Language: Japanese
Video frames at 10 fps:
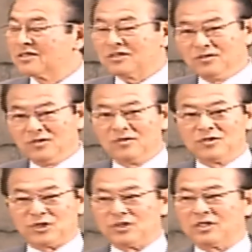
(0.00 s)
そ
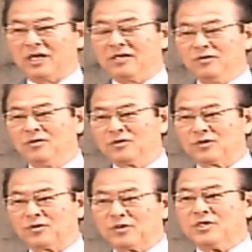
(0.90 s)
の集会を
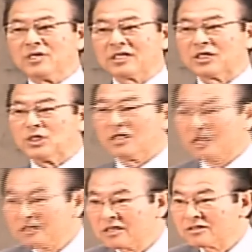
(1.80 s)
その夕方して
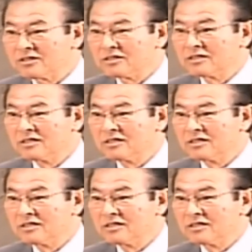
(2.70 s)
たんだそうです。